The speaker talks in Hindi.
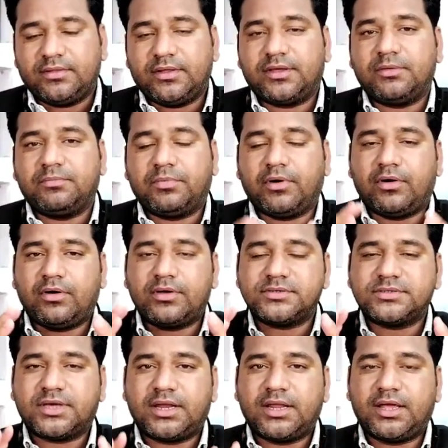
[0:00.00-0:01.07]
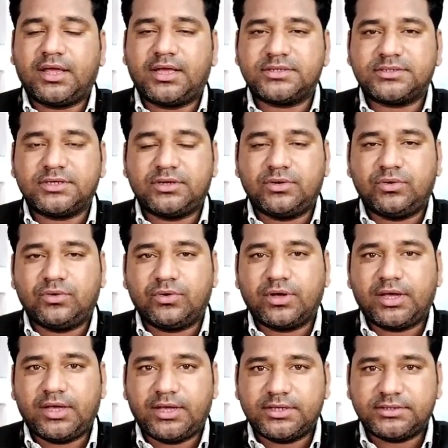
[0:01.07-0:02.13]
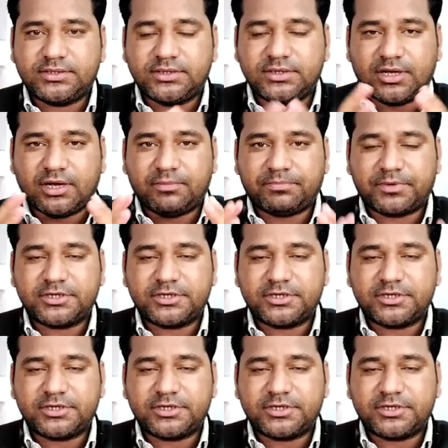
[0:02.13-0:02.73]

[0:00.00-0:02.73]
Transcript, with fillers: देखिए बहुत सारे ऐसे लोग हैं जिनका